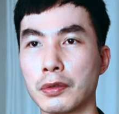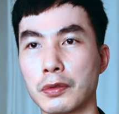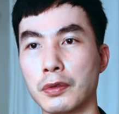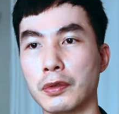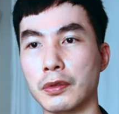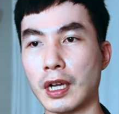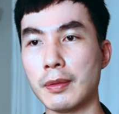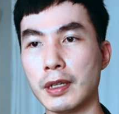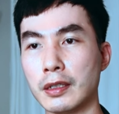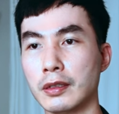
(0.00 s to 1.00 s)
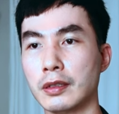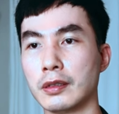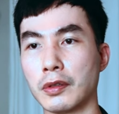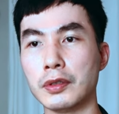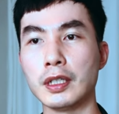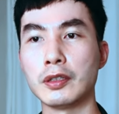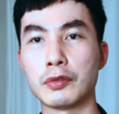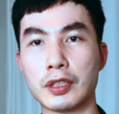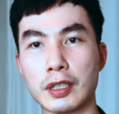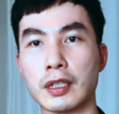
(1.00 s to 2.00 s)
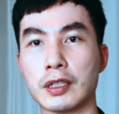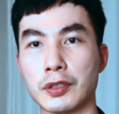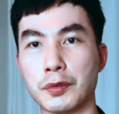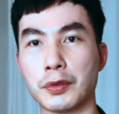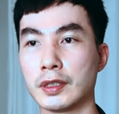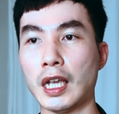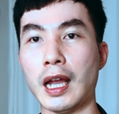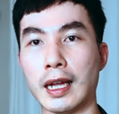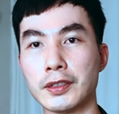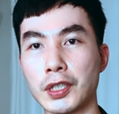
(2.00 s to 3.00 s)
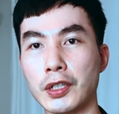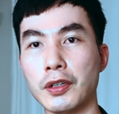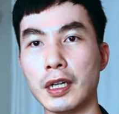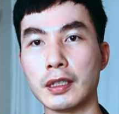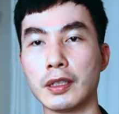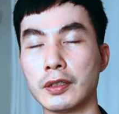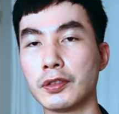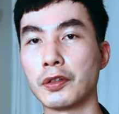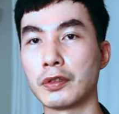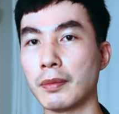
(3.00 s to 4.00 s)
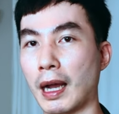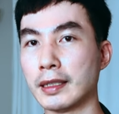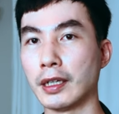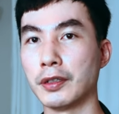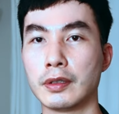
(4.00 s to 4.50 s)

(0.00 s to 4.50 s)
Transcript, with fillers: 번거롭고 카메라를 꺼내기도 귀찮아지고 잘 안 촬영하게 되는 경우가 많아요.